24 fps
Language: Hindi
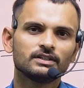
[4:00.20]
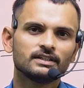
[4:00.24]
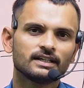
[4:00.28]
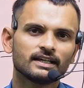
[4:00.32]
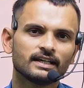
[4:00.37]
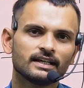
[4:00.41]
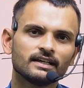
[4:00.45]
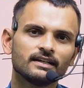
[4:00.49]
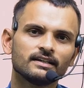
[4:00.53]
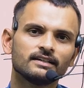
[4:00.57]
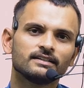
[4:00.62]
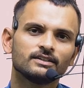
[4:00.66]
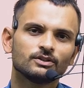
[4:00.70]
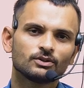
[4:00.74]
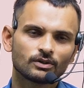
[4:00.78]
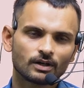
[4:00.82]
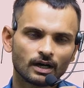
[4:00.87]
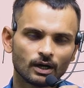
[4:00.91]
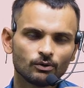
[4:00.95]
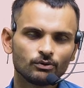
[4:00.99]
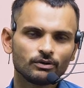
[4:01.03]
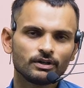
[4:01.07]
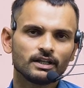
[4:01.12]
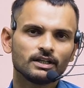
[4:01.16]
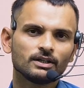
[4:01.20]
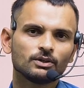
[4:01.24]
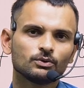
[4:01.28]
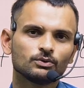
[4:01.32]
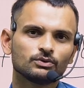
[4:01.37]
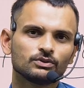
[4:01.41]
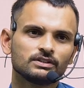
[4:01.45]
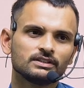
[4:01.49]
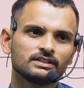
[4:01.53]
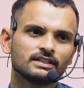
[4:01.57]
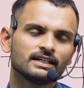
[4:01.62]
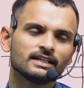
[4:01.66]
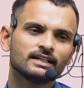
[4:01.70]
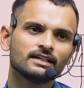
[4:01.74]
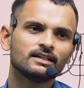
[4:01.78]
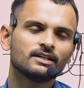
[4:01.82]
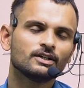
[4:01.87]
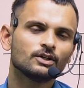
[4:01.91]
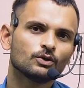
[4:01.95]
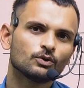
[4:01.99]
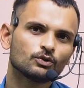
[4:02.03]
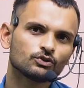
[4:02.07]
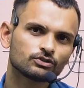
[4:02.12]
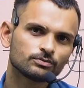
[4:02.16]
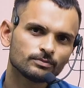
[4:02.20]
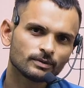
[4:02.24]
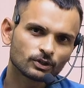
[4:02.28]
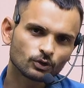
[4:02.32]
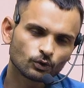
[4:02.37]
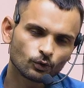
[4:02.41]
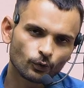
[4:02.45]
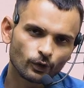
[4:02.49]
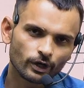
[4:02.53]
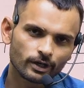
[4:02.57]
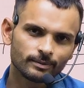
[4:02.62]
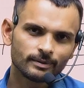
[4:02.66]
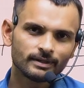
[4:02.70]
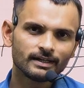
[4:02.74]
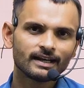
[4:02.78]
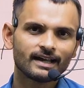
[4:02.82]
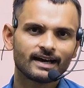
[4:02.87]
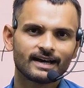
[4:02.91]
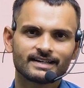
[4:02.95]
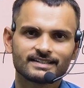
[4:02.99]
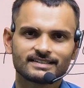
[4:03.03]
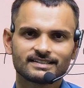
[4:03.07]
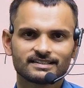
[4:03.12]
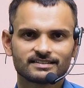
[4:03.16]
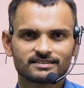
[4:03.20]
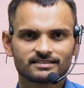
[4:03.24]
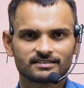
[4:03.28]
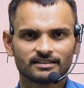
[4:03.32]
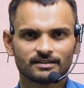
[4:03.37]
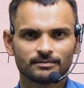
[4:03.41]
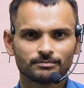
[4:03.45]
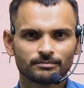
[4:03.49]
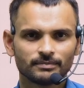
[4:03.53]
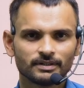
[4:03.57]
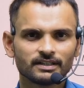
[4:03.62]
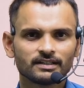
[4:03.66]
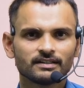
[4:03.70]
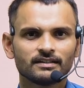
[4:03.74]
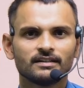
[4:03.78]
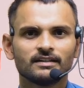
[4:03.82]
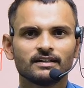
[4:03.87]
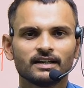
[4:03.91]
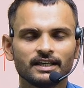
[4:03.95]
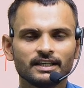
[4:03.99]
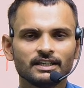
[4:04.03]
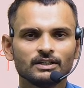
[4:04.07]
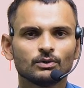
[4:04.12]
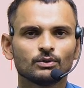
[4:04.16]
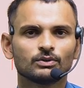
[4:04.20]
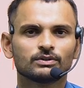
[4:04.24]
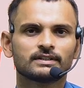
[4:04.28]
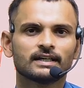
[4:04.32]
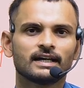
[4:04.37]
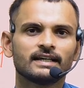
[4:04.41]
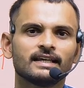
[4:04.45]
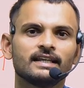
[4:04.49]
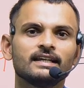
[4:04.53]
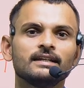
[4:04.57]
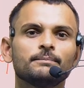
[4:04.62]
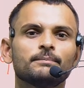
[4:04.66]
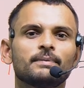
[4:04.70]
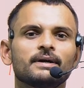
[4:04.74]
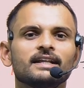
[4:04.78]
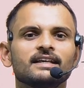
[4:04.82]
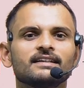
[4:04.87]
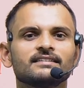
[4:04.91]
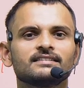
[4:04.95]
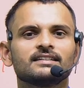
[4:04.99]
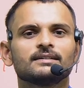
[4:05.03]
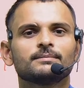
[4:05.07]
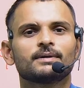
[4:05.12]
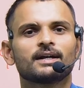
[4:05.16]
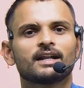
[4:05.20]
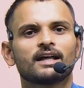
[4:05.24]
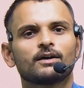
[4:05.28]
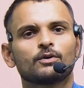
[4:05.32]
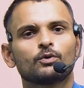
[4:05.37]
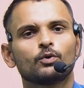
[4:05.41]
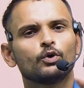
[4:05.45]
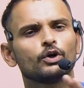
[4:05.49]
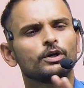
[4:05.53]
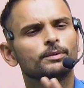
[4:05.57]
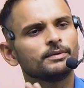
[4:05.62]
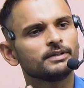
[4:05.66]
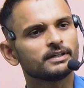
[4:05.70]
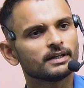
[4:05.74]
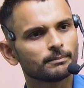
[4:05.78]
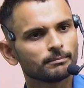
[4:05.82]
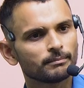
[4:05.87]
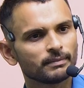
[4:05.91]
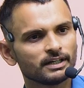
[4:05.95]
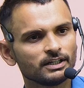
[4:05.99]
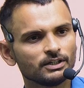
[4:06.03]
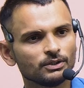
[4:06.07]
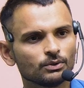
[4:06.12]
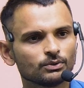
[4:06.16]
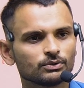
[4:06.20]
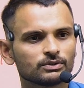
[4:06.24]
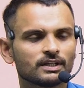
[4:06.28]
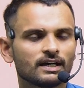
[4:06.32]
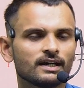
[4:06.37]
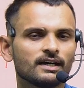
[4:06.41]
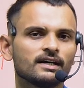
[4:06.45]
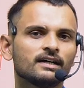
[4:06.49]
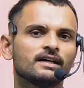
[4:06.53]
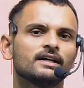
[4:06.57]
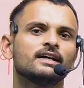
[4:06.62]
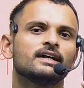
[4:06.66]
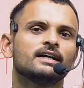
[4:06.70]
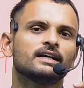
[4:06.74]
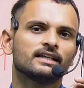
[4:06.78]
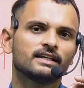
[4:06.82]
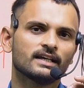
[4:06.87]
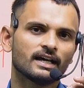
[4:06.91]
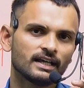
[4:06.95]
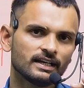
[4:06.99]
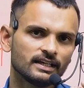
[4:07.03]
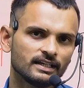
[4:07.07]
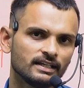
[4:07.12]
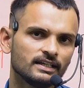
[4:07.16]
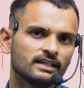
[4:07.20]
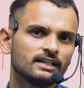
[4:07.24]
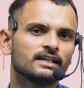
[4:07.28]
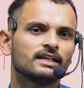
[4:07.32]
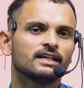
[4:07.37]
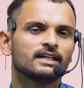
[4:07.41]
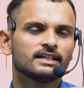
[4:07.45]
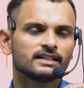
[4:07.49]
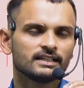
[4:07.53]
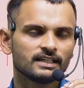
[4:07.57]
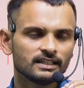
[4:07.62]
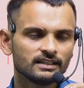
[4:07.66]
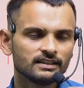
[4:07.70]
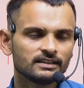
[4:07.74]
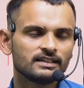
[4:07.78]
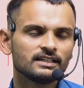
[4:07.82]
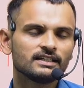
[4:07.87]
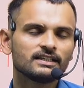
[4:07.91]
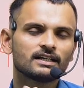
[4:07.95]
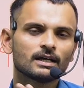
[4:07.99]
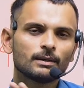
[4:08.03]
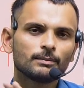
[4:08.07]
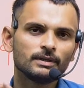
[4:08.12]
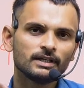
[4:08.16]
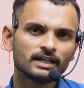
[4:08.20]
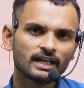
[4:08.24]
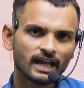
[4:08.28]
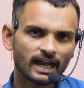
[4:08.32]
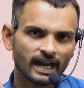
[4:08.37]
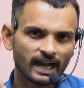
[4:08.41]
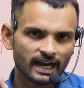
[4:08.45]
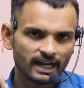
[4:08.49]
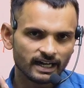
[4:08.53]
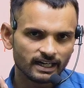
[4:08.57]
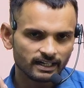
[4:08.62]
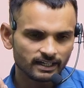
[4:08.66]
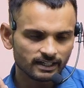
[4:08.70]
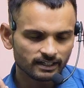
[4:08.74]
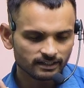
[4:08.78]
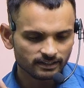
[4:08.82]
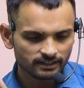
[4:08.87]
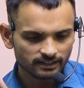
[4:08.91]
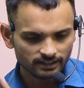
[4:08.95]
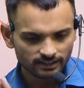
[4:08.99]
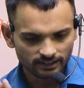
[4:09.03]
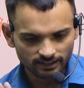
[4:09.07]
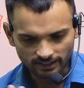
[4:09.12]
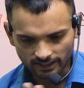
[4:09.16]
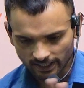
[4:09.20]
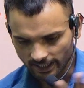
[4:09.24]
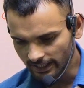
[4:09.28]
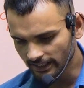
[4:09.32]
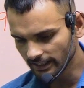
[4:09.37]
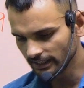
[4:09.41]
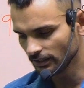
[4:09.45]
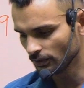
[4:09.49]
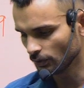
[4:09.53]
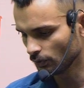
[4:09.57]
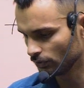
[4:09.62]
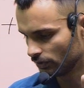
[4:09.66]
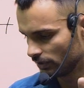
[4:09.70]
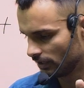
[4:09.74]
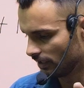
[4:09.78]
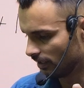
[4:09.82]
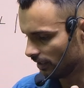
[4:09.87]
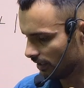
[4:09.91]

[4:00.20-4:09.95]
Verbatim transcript: है जो काउंटिंग होती है उसमें कोई भी लार्जेस्ट नंबर नहीं होता यानी बड़े से बड़ा कोई भी नंबर नहीं होता यानी गिनती कभी एंड नहीं होती